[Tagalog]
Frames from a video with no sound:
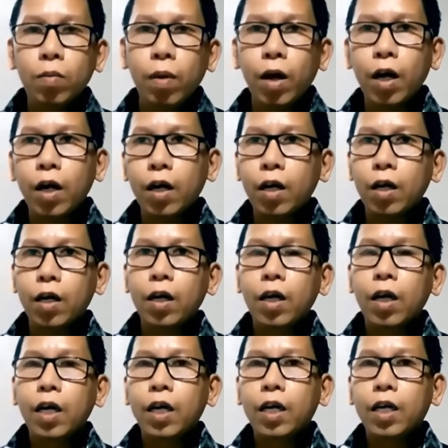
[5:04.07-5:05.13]
mga
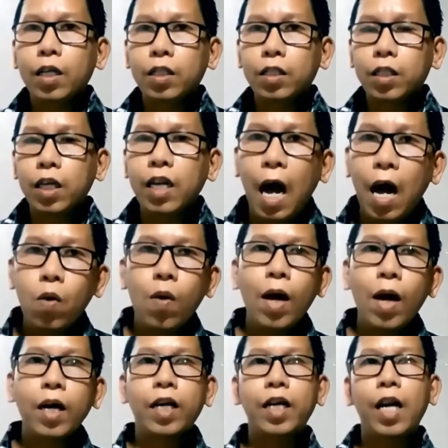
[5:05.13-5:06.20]

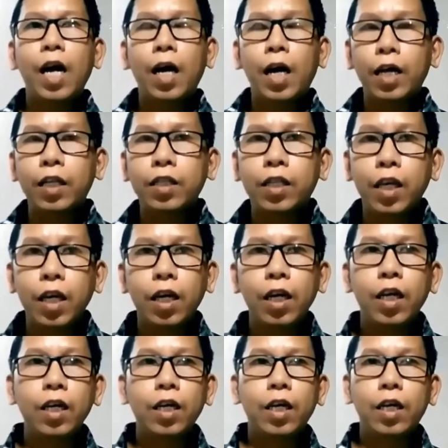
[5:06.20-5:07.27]
tinawag,
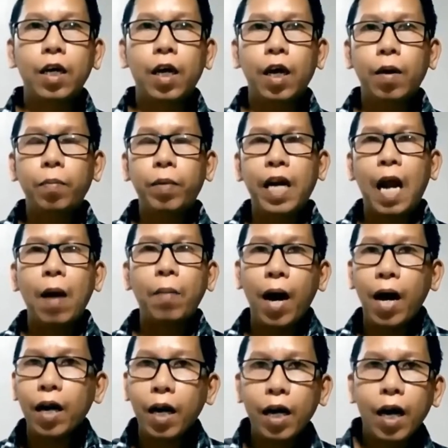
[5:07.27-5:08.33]
kinakandili,
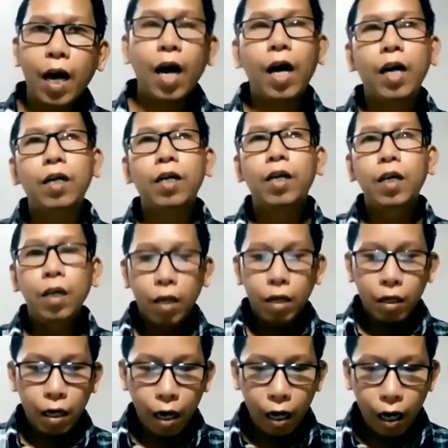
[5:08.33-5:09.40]
pinapahalagahan
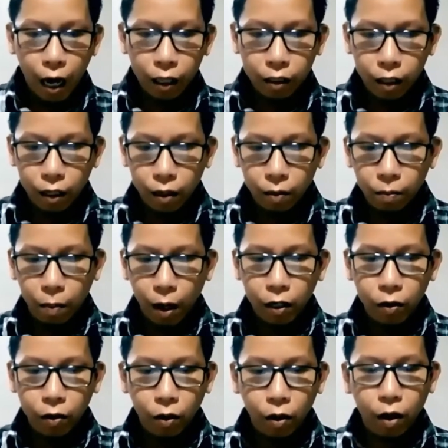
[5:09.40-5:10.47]
ng ating
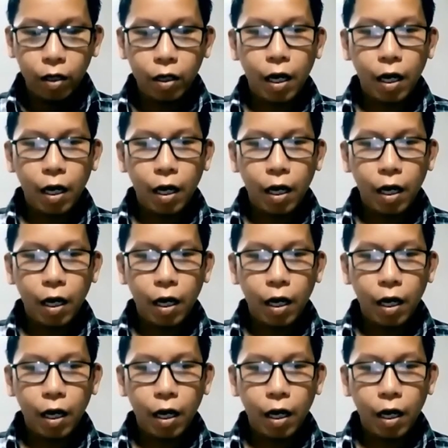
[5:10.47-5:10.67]
Panginoon.